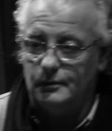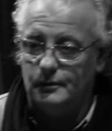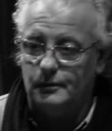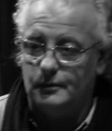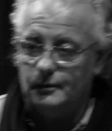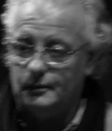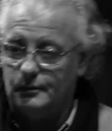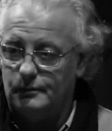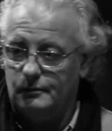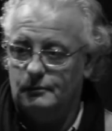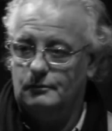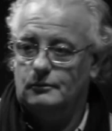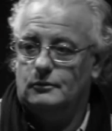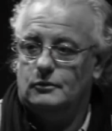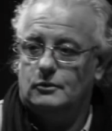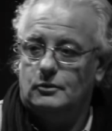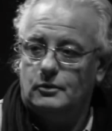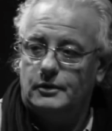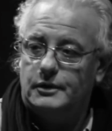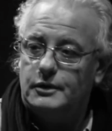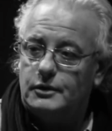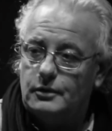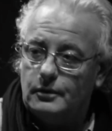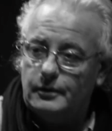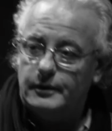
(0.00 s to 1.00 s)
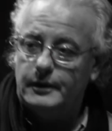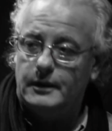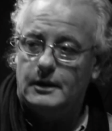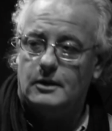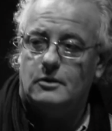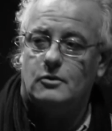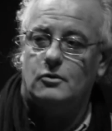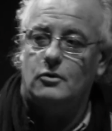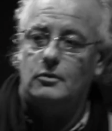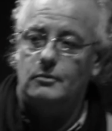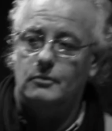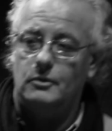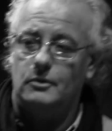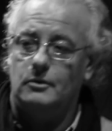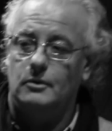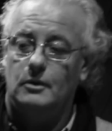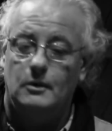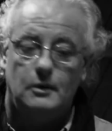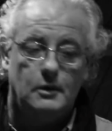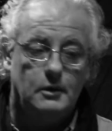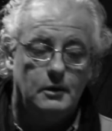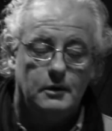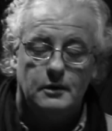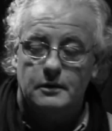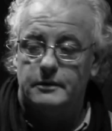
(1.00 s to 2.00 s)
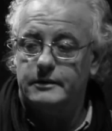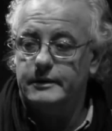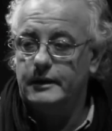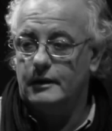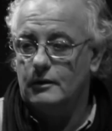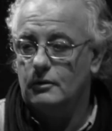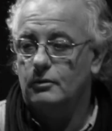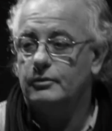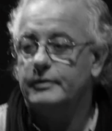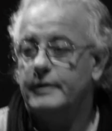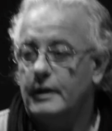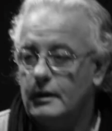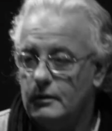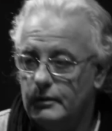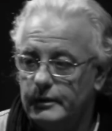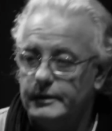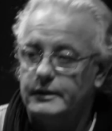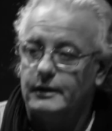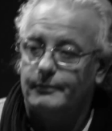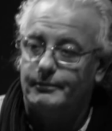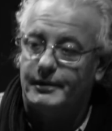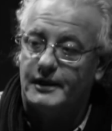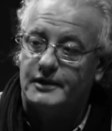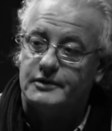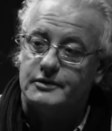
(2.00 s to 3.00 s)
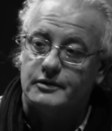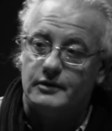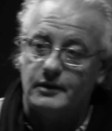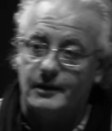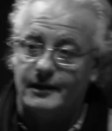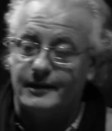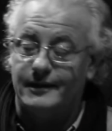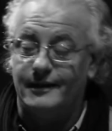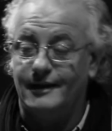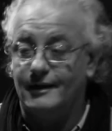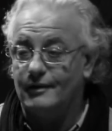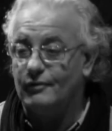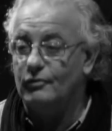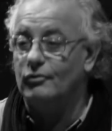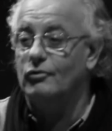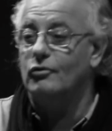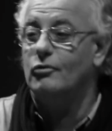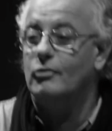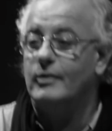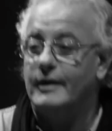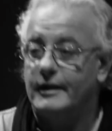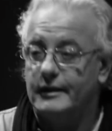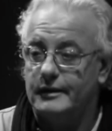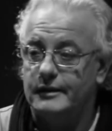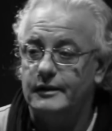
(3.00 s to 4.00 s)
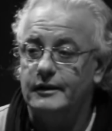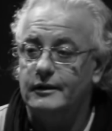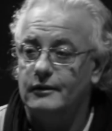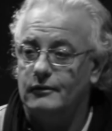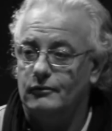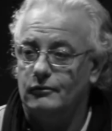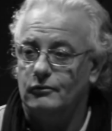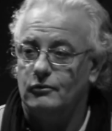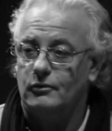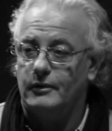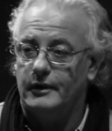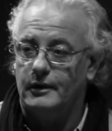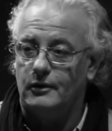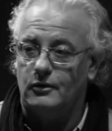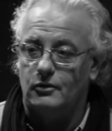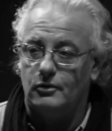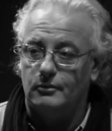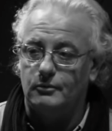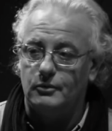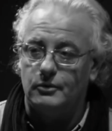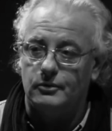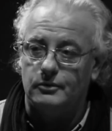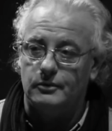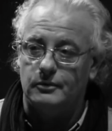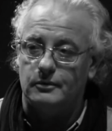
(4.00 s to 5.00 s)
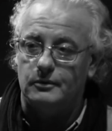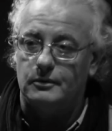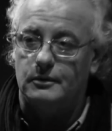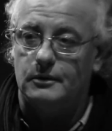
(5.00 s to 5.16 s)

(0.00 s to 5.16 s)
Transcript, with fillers: ¿no? tu historia, cómo se junta con este personaje. En algún lugar tienen un lugar en común.